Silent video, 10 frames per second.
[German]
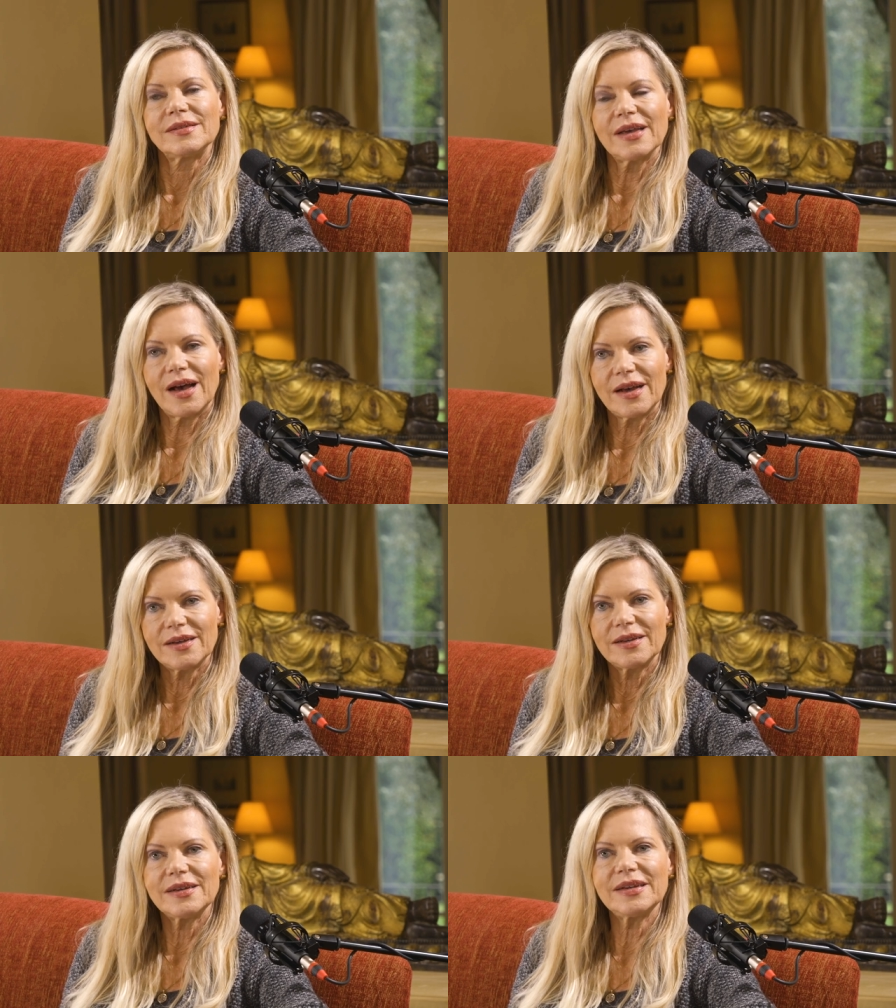Tja,
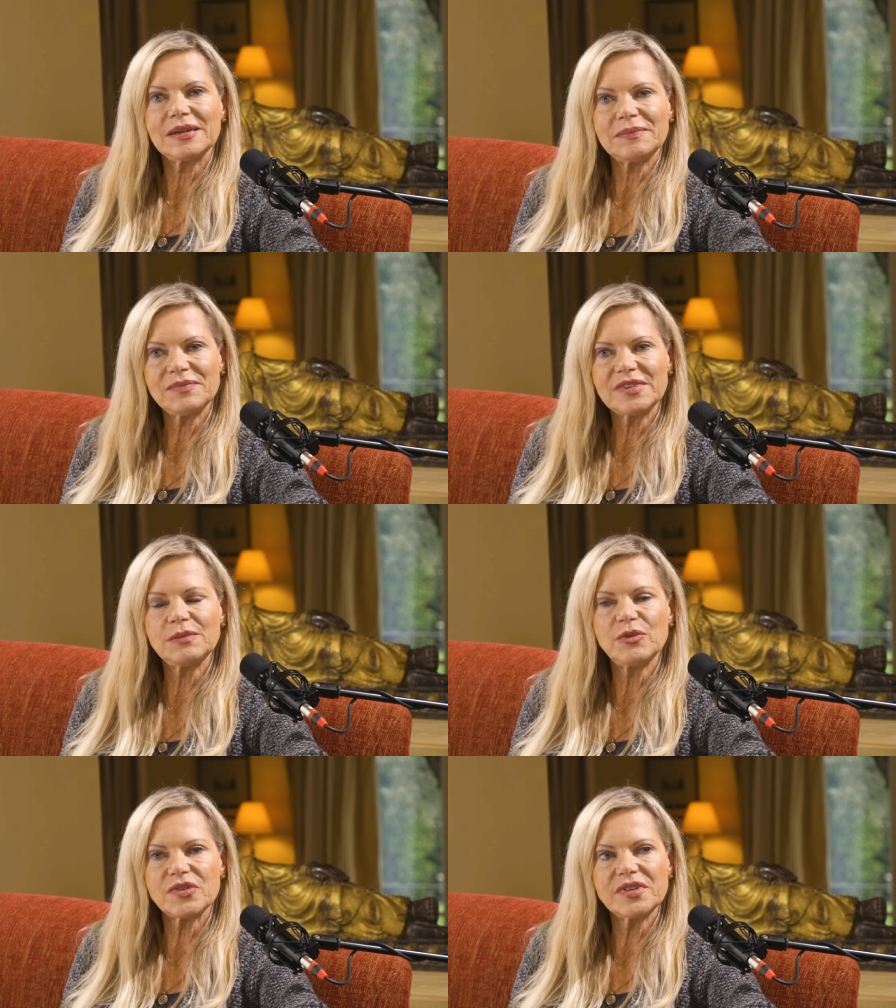ähm,
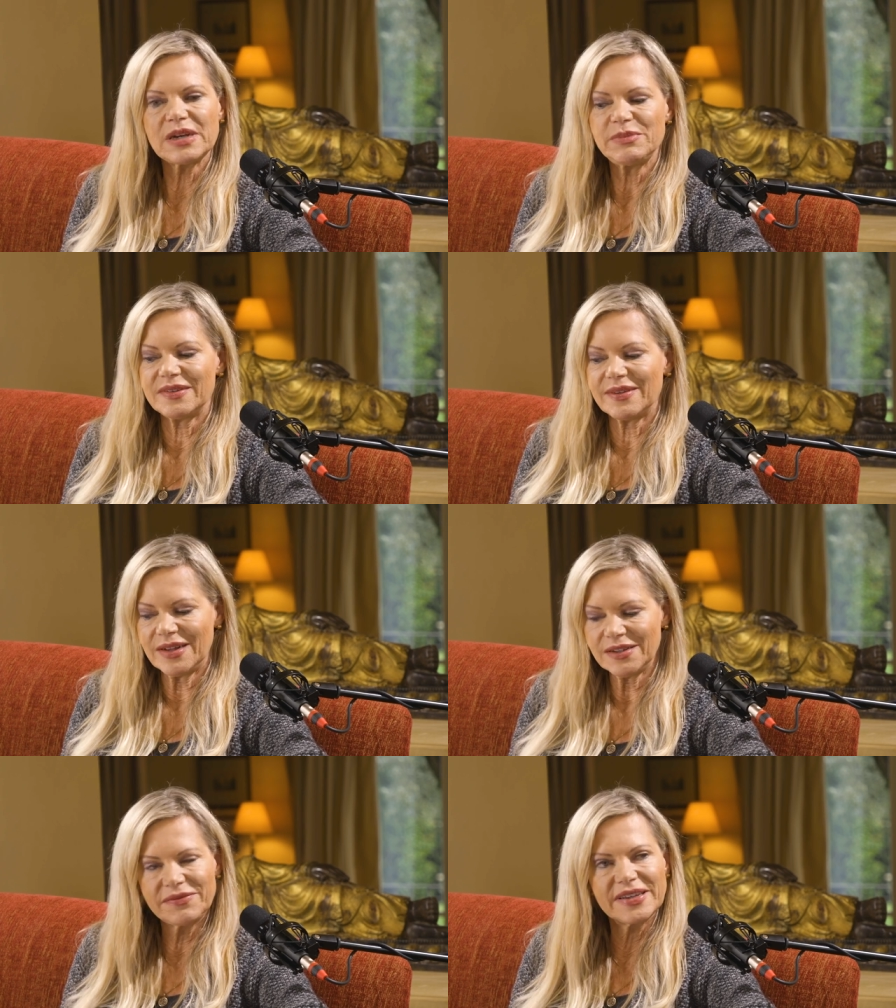die müssen ja
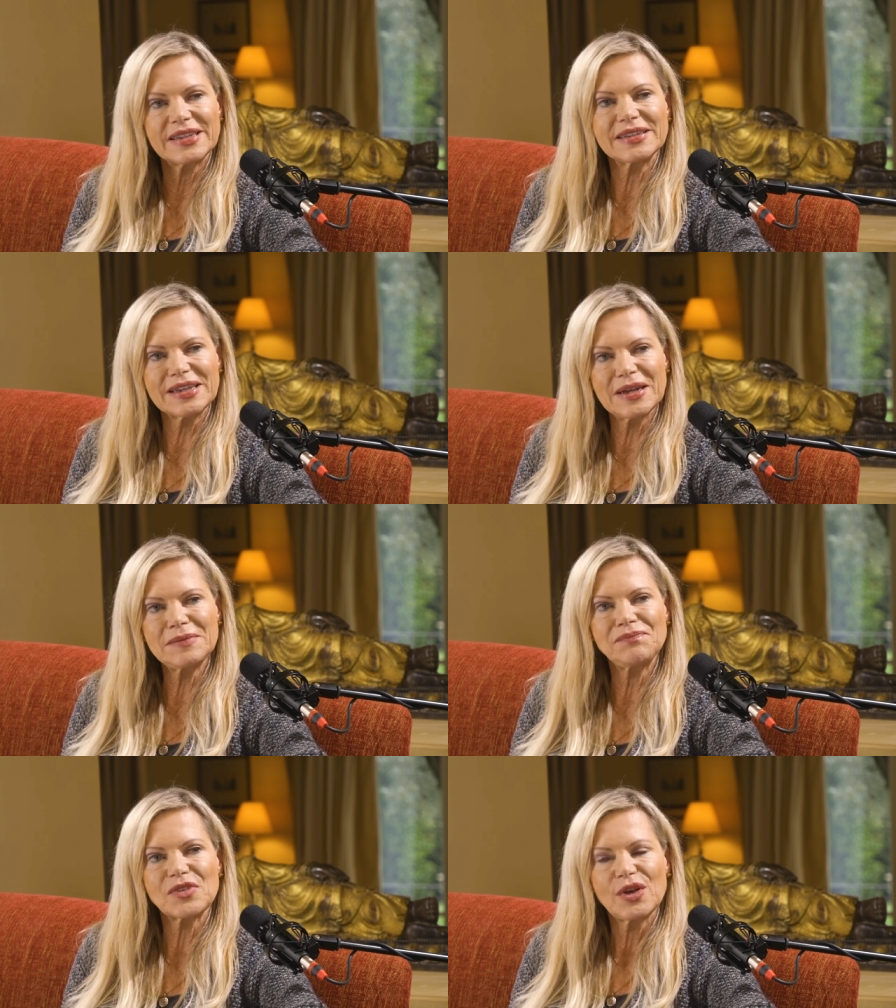bezahlt werden,
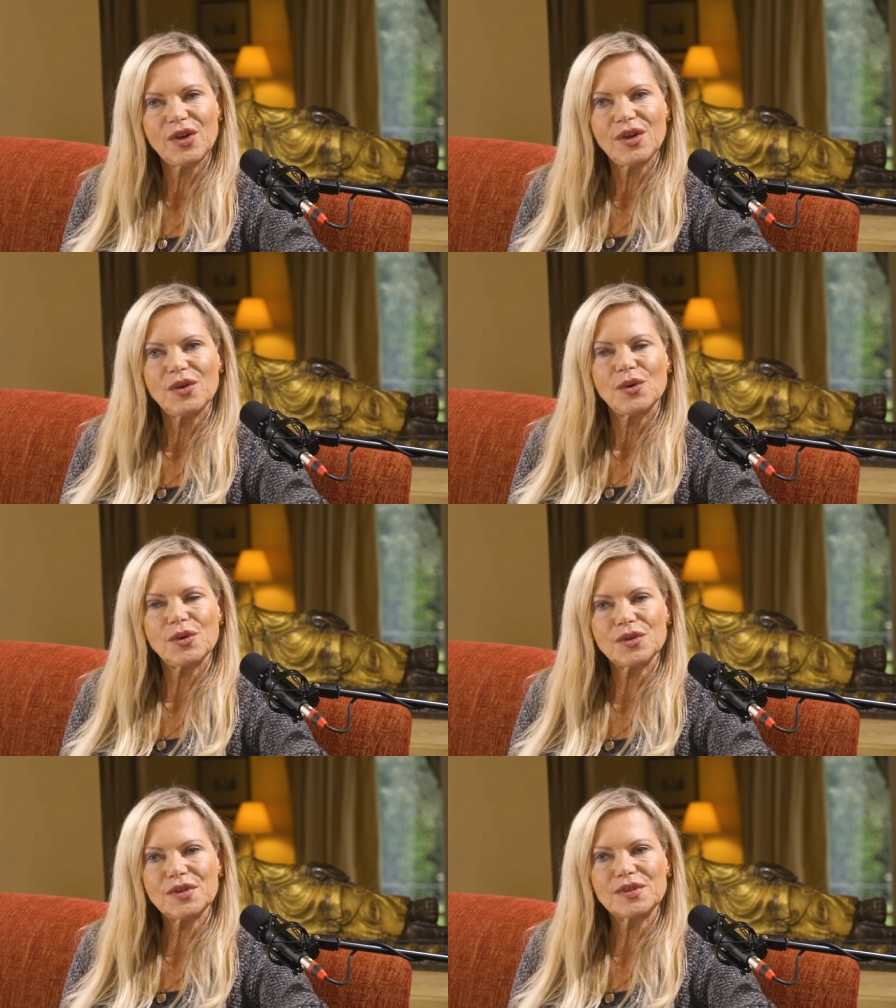gell?
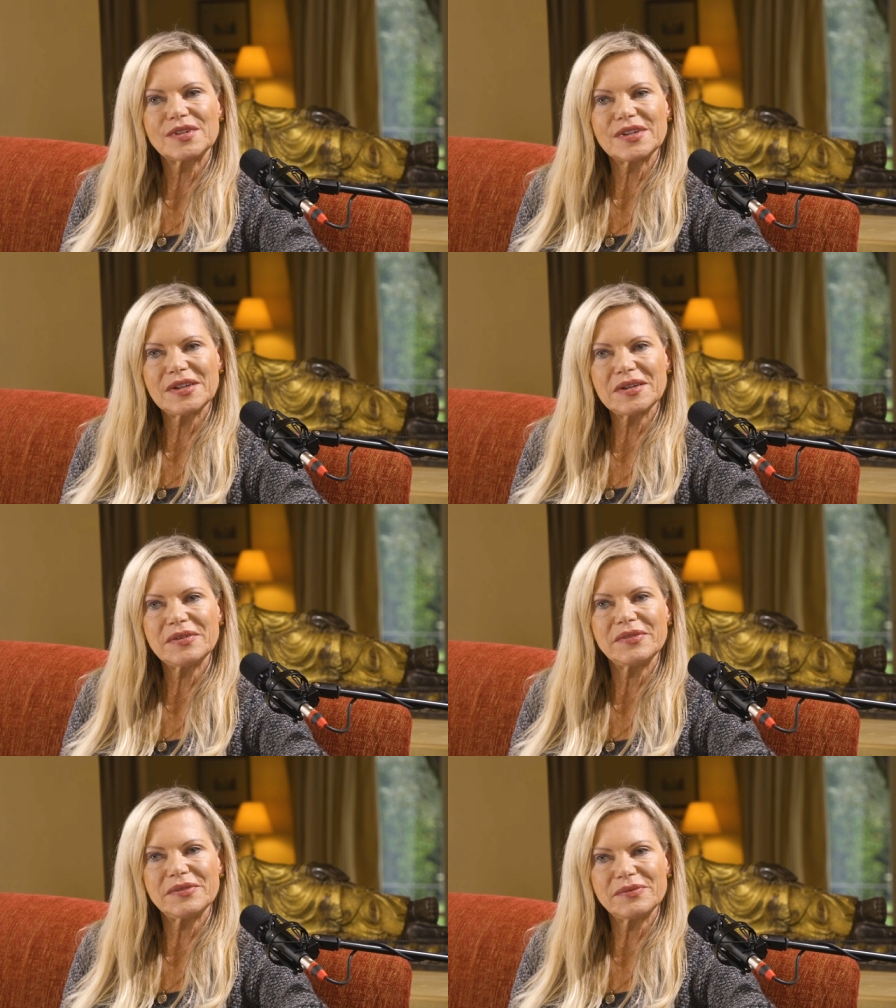Und äh,
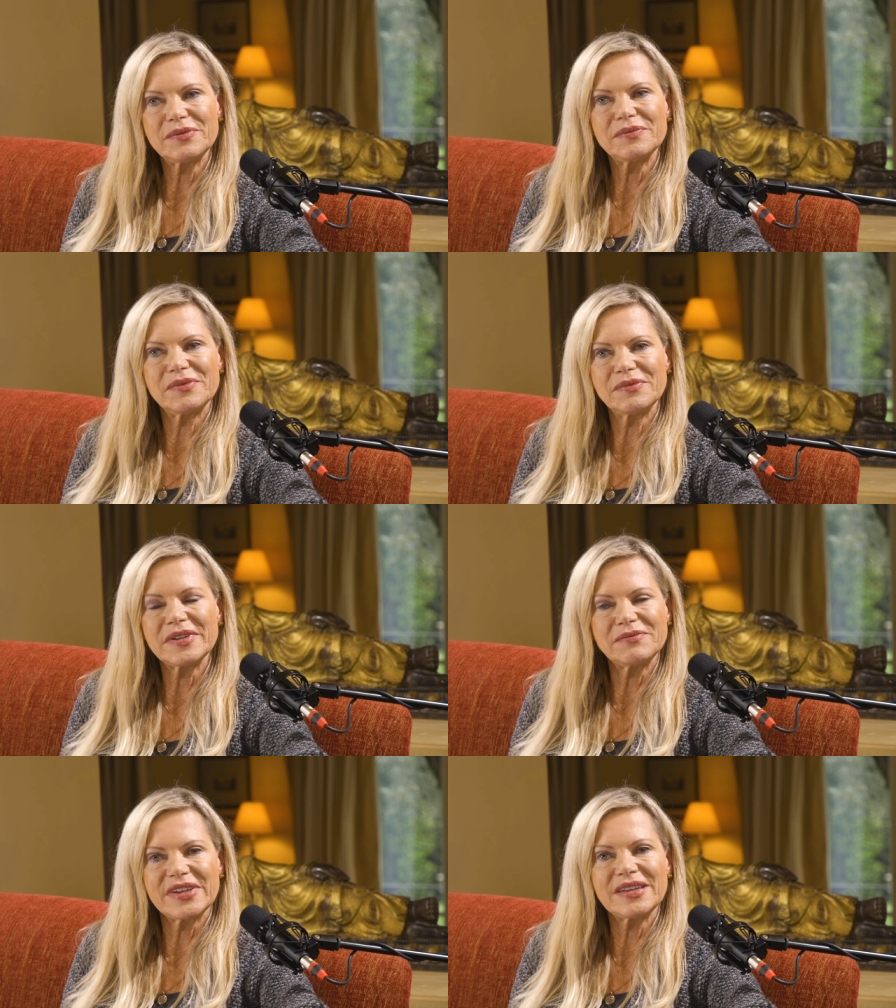
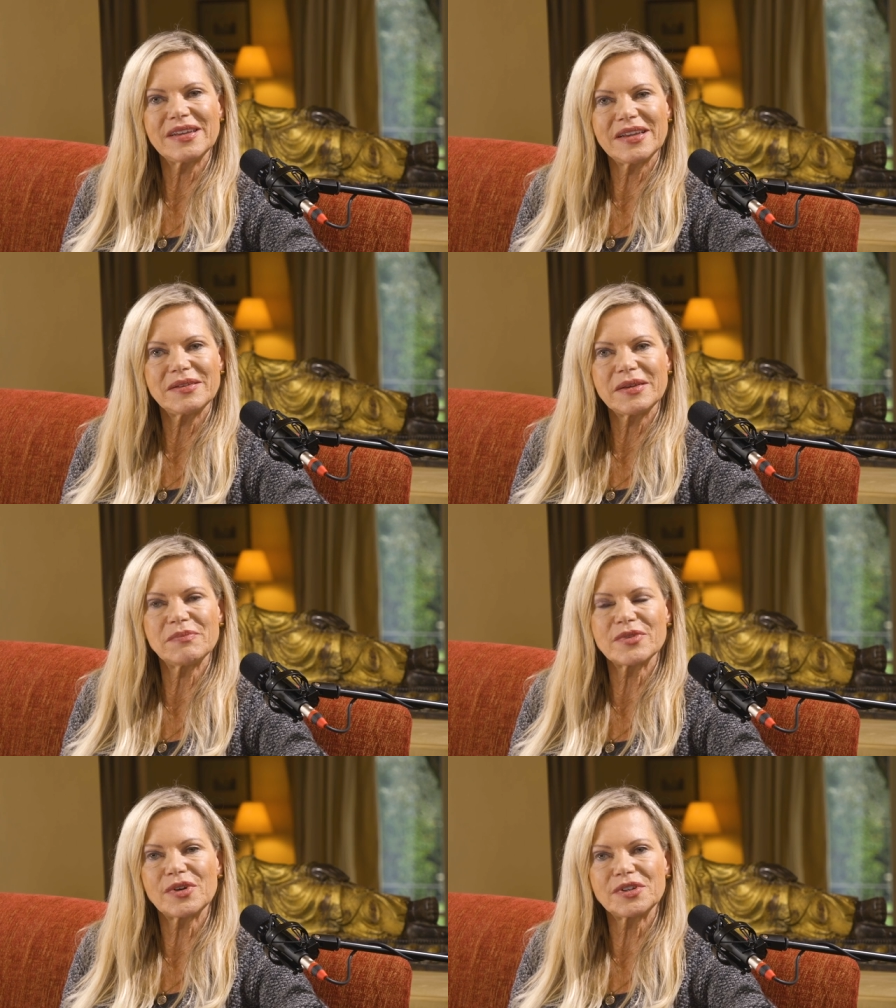wenn
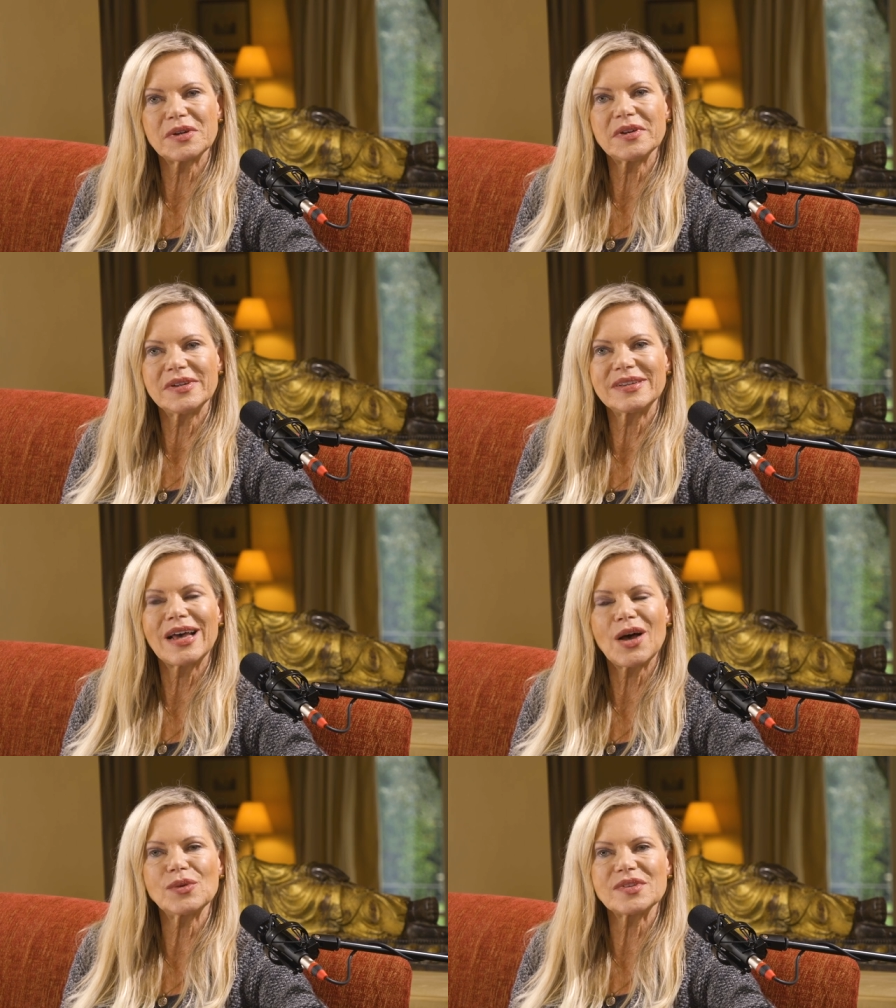eben solche
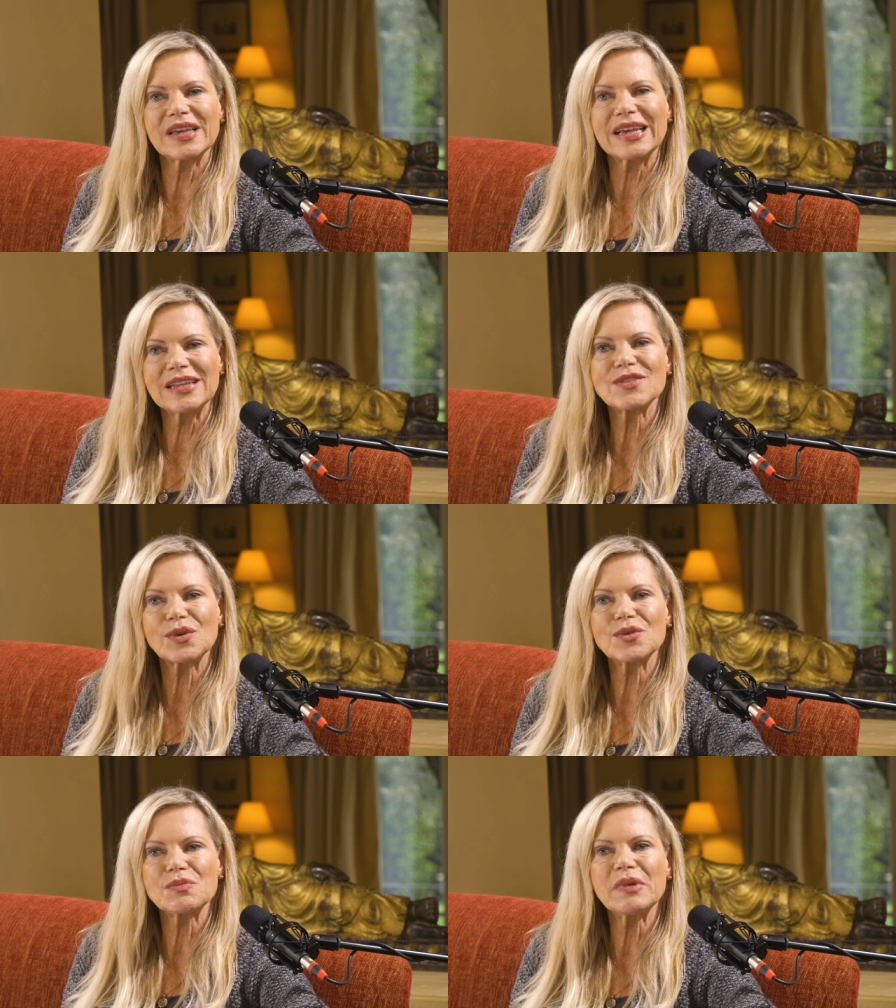
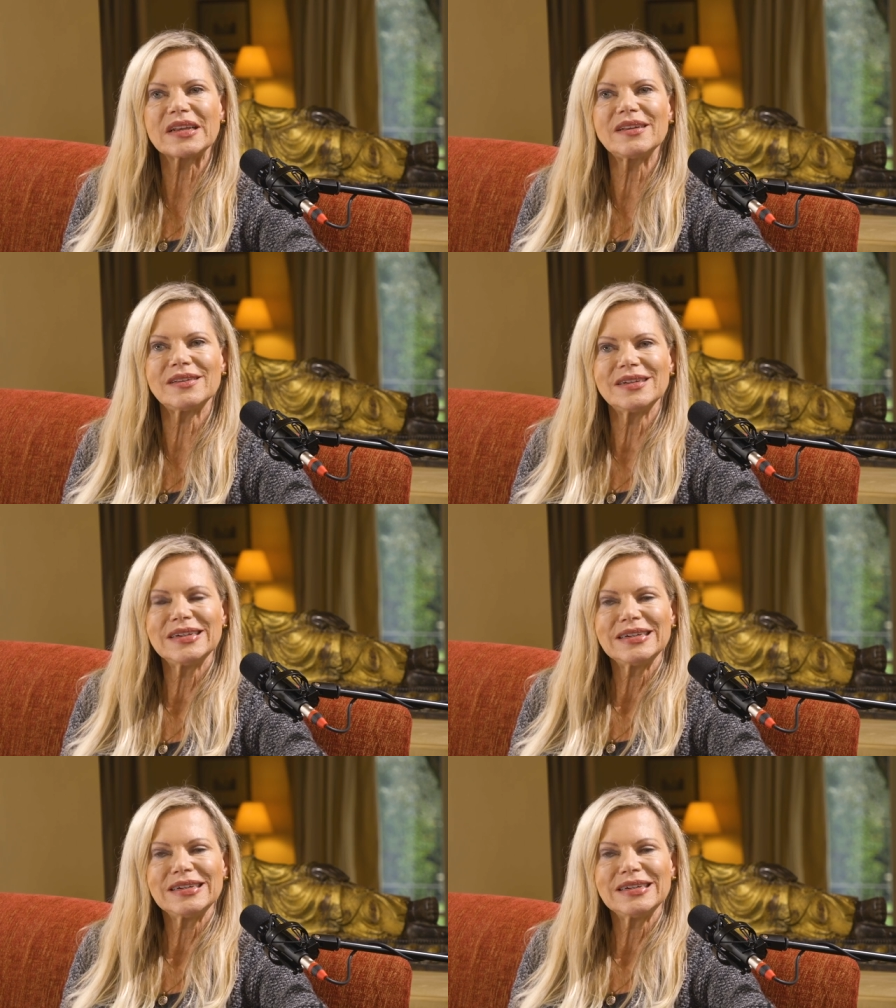Nahrungsergänzungsmittel